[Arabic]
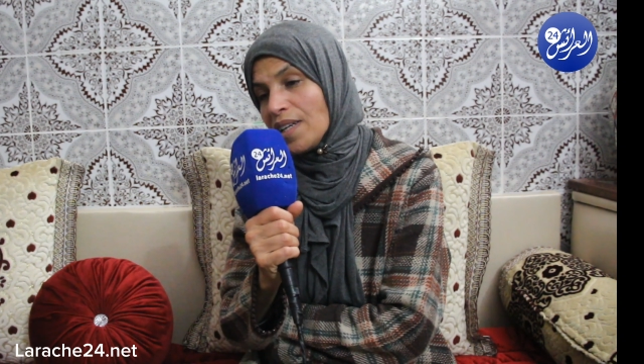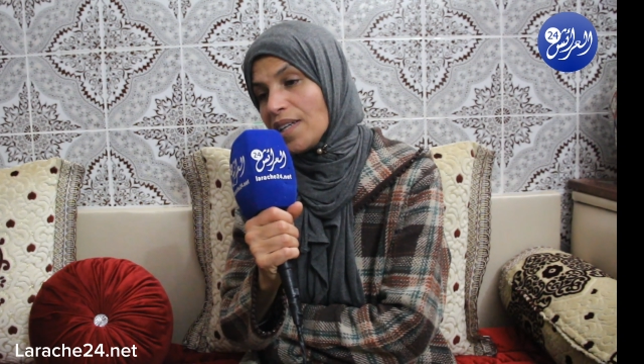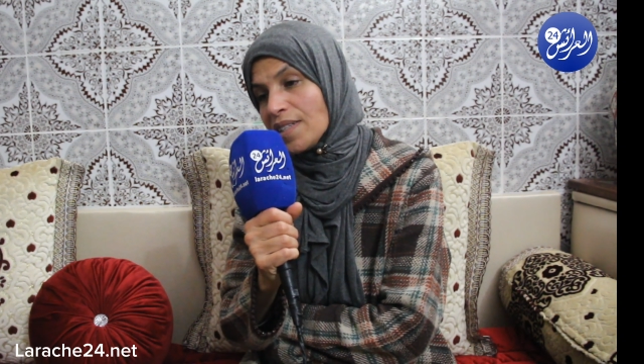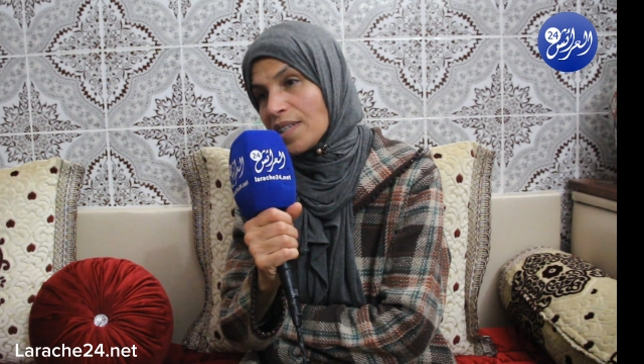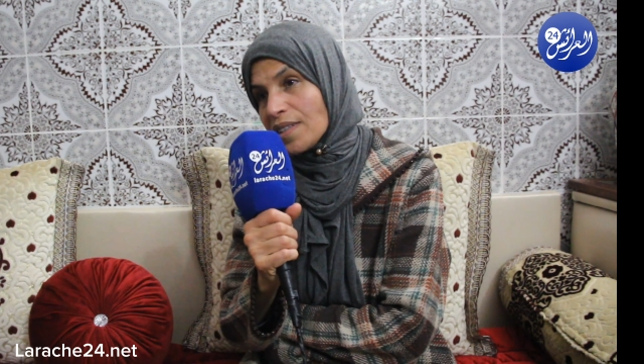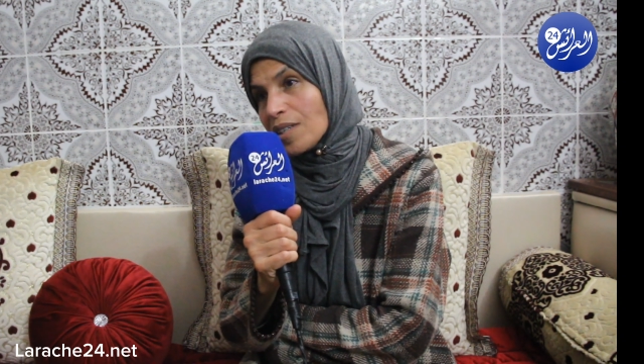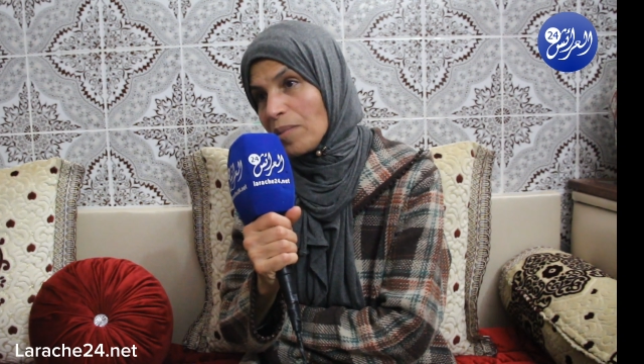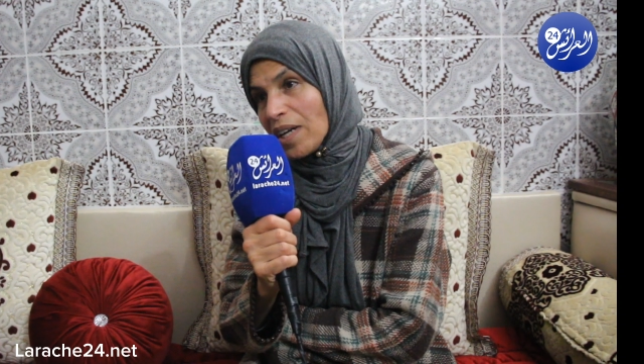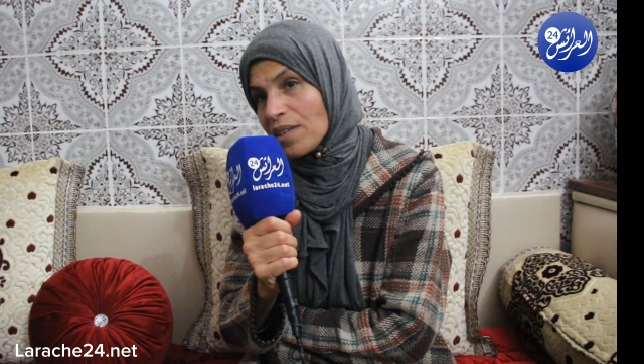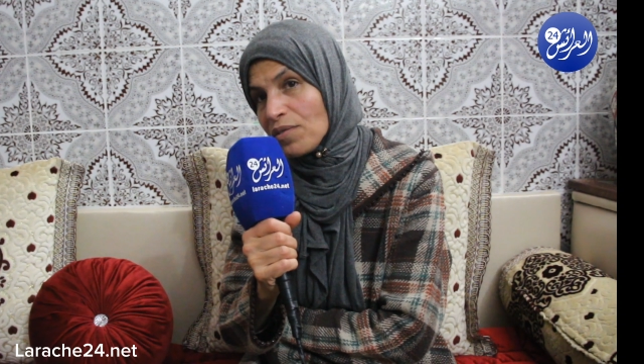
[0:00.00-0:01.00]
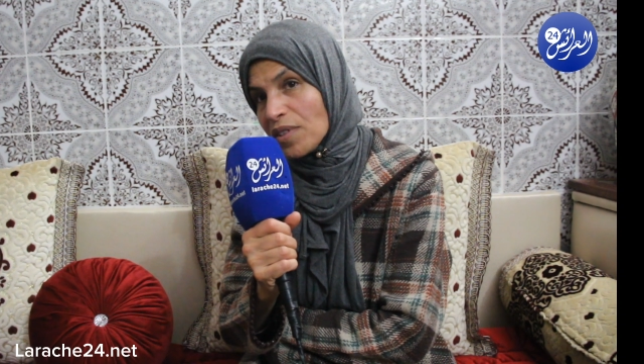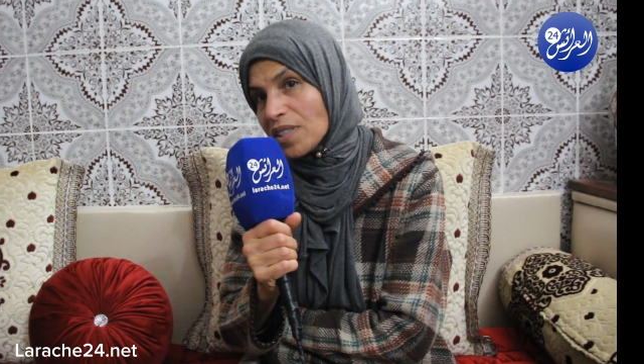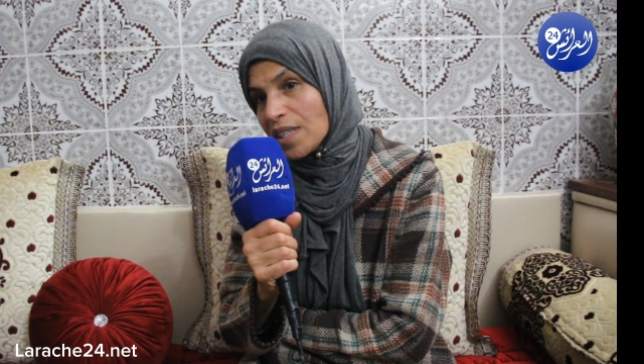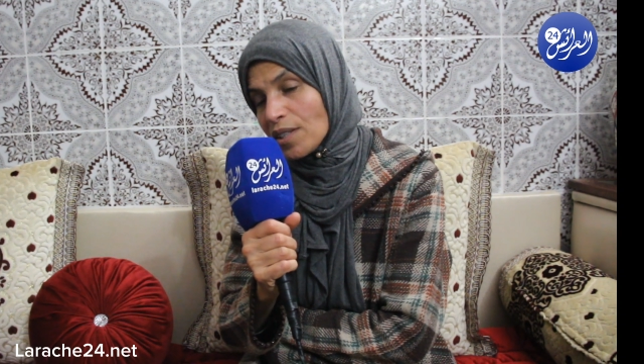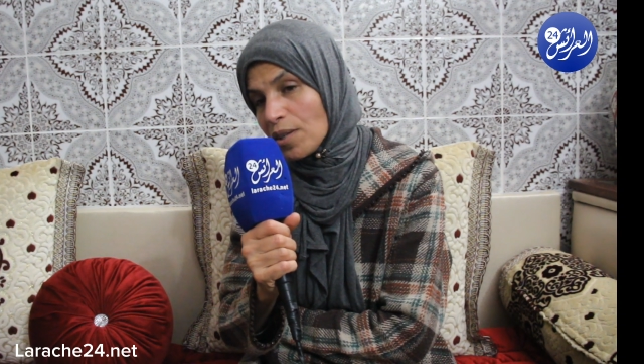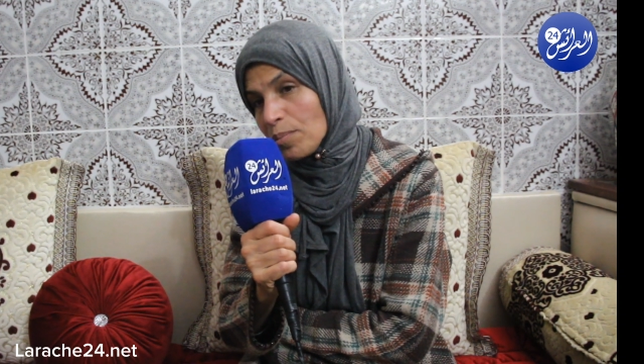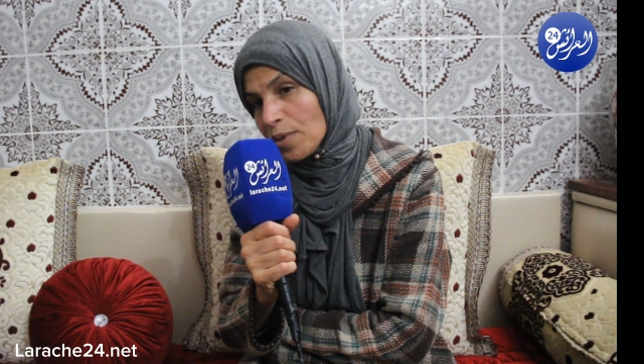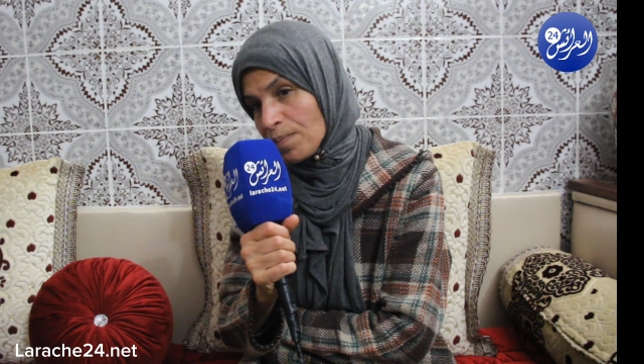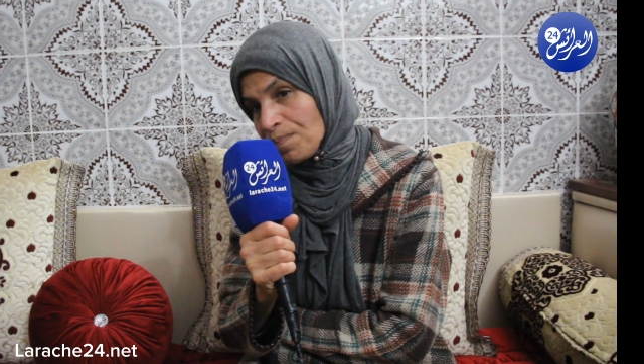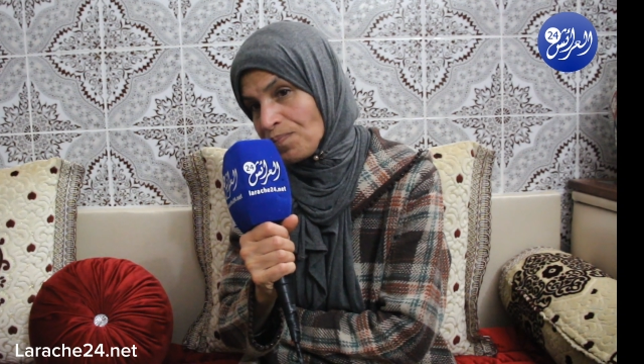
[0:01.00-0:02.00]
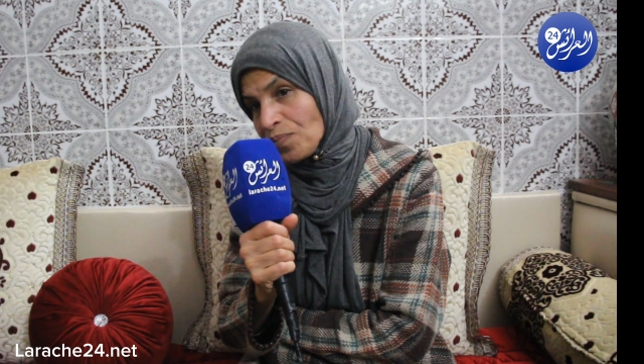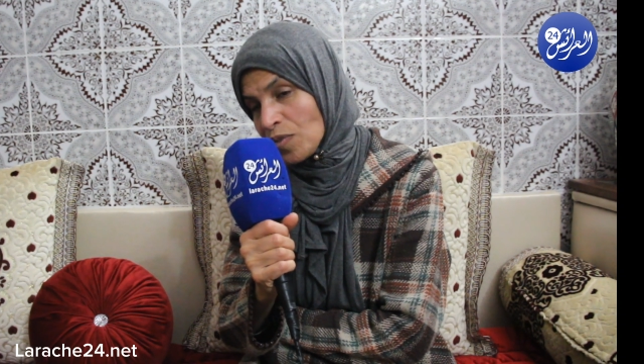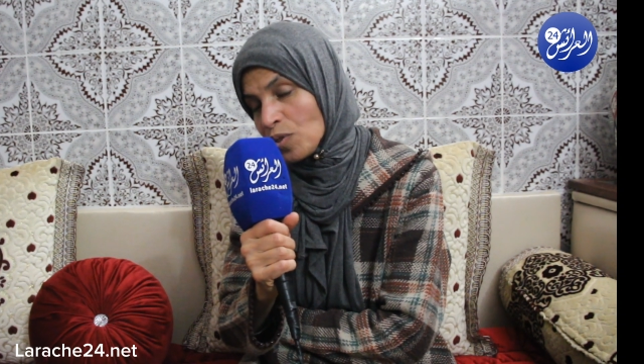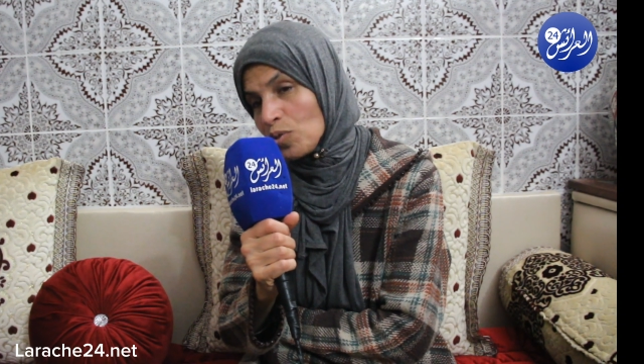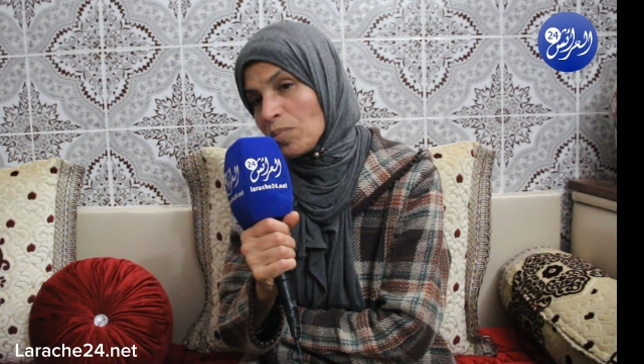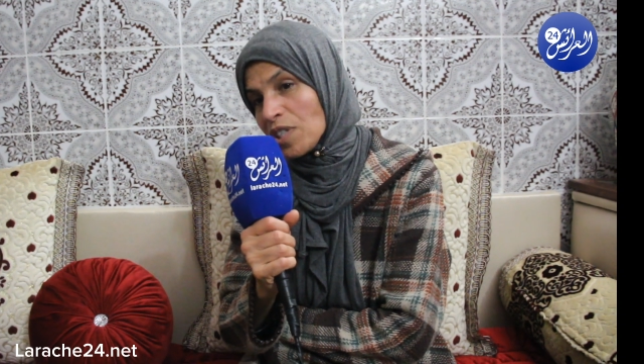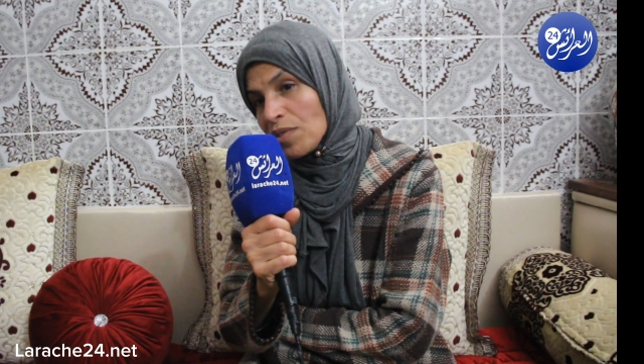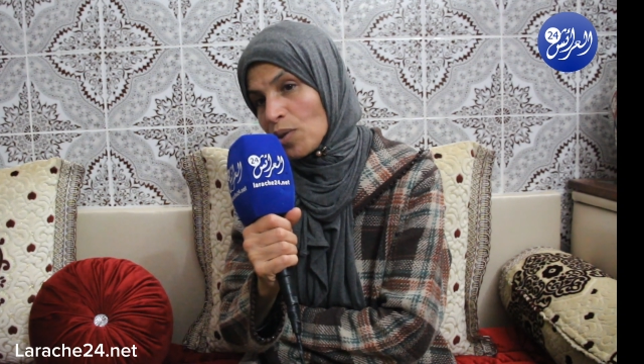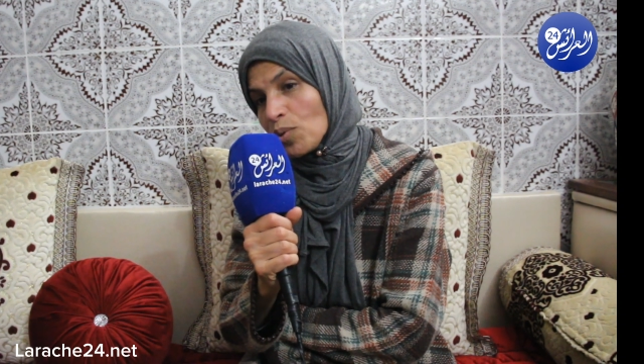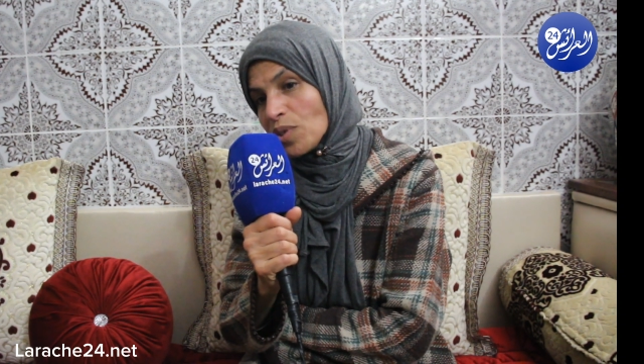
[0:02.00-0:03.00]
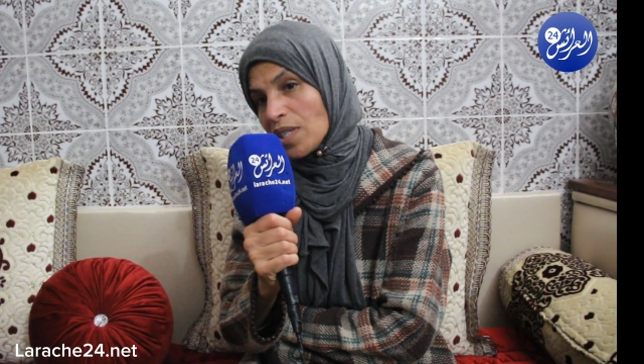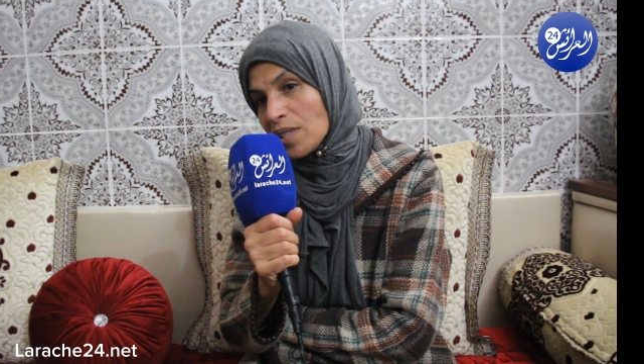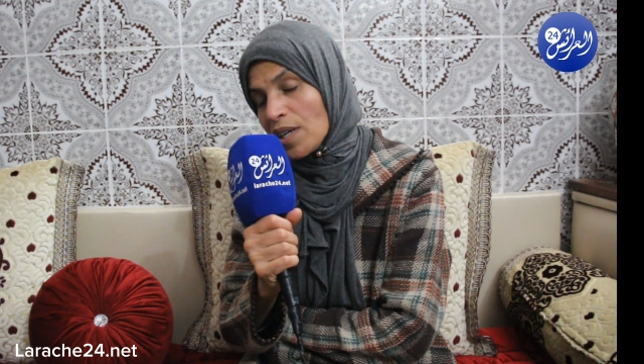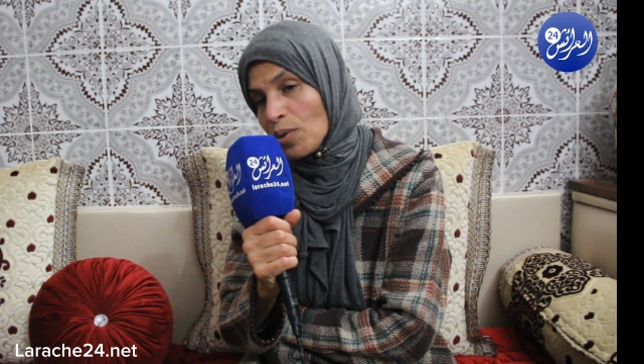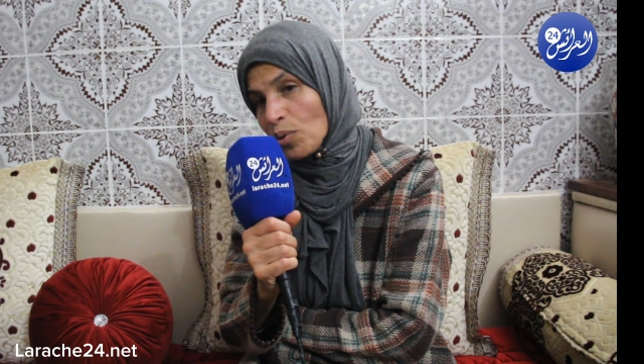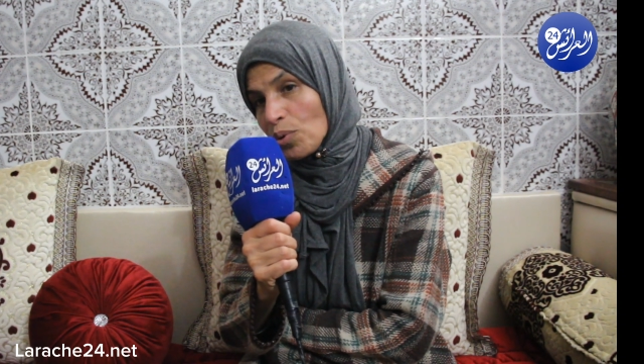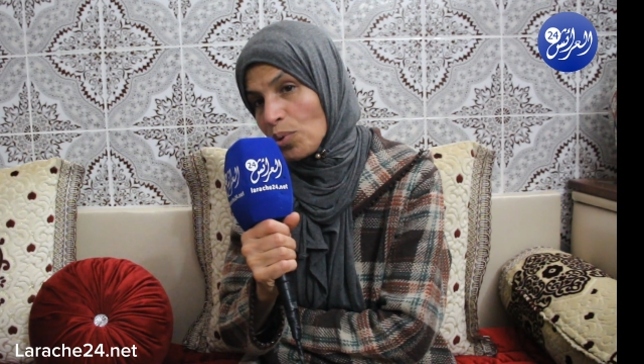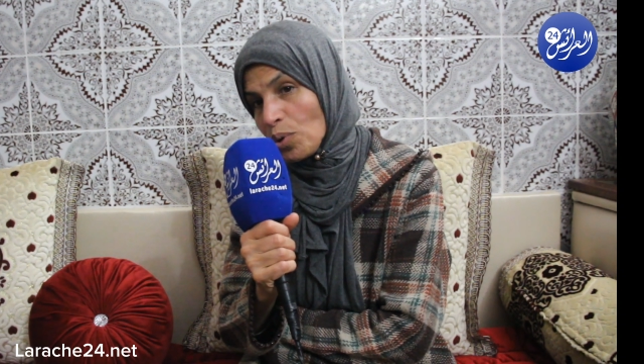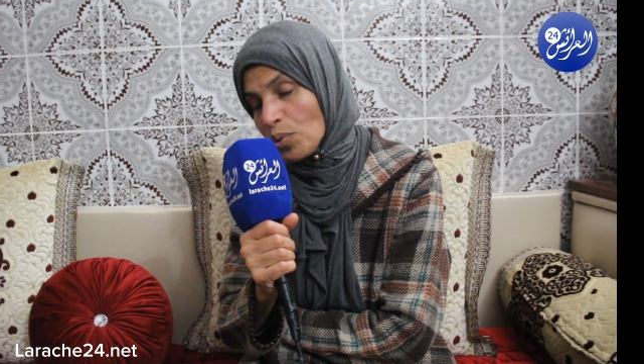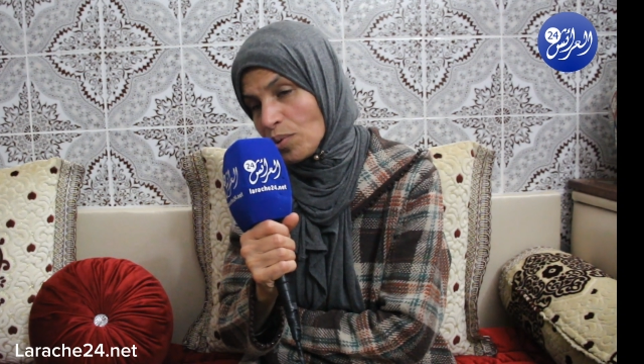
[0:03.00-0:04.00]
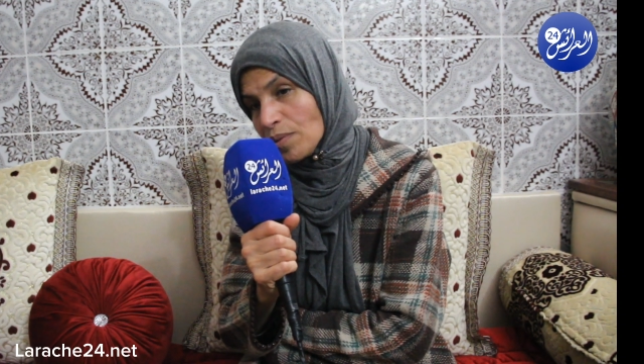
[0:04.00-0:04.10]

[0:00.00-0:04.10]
اللي تيضرب عارف فين تيضرب وما تفرقوا تزهقوا روحو